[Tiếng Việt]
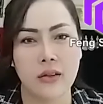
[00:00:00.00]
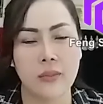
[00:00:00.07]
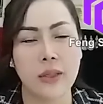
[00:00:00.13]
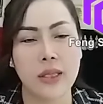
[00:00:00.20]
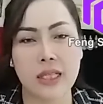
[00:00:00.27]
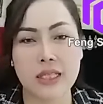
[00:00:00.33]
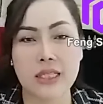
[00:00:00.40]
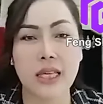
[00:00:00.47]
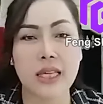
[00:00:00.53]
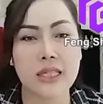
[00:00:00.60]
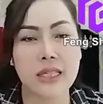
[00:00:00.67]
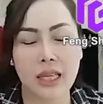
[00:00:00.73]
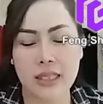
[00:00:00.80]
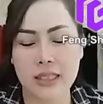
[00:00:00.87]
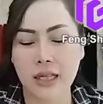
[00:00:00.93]
miên cái chê
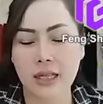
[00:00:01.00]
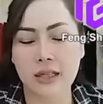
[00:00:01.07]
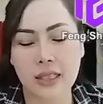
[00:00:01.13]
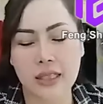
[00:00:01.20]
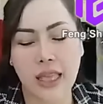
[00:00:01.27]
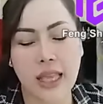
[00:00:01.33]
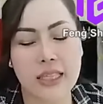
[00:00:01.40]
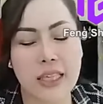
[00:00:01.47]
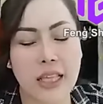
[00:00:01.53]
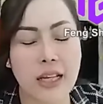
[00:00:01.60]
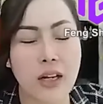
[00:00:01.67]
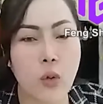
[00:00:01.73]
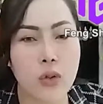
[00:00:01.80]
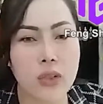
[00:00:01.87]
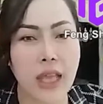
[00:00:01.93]
dây chẳng cái thay dây nó
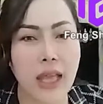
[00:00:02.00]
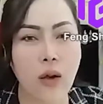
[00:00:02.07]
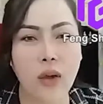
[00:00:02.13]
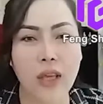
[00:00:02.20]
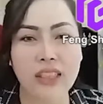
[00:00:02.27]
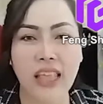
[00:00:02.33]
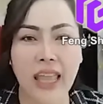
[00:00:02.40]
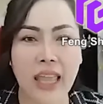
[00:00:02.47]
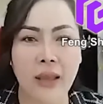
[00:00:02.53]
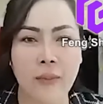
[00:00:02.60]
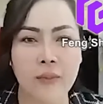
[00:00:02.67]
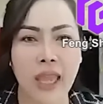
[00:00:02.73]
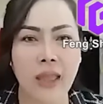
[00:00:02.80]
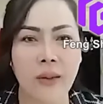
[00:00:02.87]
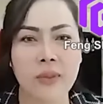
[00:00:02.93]
lụa thào hay tham
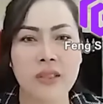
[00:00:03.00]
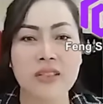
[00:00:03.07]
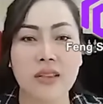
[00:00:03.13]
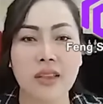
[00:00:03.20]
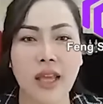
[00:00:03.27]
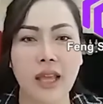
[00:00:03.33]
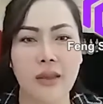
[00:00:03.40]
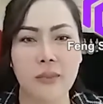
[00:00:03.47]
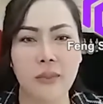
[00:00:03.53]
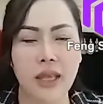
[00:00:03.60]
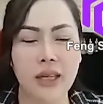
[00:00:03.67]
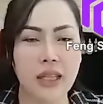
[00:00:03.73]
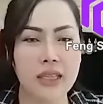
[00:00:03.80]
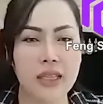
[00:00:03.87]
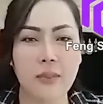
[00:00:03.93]
tham nó sẽ thay mẹ
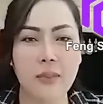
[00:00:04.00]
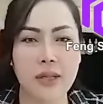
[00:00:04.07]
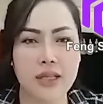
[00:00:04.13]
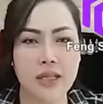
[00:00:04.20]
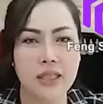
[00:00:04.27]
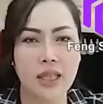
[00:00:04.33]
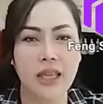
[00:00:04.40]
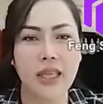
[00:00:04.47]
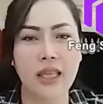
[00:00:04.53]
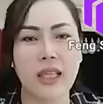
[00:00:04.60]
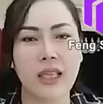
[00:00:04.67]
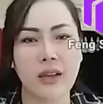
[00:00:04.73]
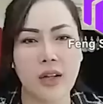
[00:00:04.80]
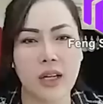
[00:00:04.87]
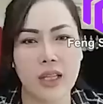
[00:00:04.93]
anh ra dây mình sẽ thay
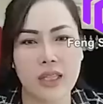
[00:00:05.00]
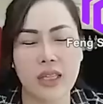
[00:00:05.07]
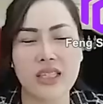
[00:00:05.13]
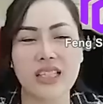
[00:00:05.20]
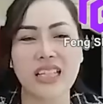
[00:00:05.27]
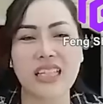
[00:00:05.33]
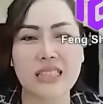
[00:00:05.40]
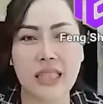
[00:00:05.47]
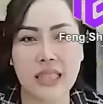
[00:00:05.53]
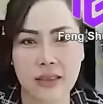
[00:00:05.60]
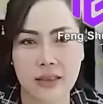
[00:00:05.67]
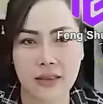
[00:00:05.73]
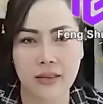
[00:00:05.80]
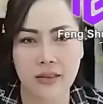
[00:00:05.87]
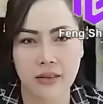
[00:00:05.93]
ấy còn là dây cho nên tích
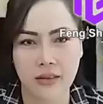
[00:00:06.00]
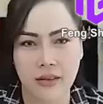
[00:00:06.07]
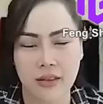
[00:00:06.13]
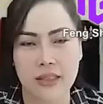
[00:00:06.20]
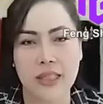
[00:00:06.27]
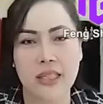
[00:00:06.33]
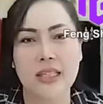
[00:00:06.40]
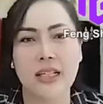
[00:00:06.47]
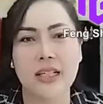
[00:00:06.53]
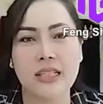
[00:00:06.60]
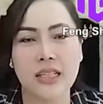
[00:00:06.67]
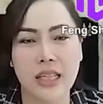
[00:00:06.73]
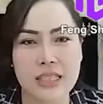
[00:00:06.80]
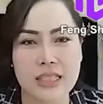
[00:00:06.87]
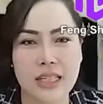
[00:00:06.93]
dây chơi cho
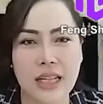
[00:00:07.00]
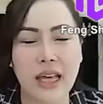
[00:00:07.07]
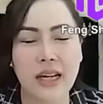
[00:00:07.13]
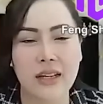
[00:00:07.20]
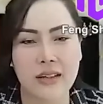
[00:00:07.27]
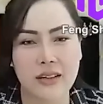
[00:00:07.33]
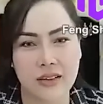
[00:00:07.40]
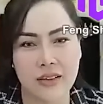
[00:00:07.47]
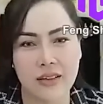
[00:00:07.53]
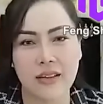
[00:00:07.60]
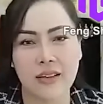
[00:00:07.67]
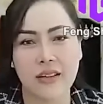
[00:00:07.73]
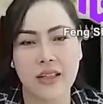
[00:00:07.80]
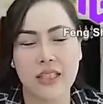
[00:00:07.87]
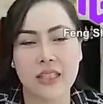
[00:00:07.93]
nên chơi ra
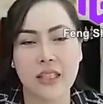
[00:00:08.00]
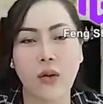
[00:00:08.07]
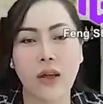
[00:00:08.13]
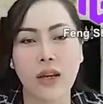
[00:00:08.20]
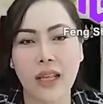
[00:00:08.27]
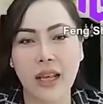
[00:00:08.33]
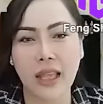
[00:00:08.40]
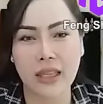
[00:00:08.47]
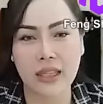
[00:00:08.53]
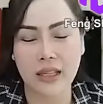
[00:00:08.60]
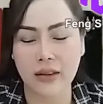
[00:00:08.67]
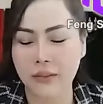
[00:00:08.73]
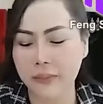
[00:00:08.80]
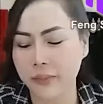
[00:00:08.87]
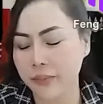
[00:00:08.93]
toàn ấy lại nắng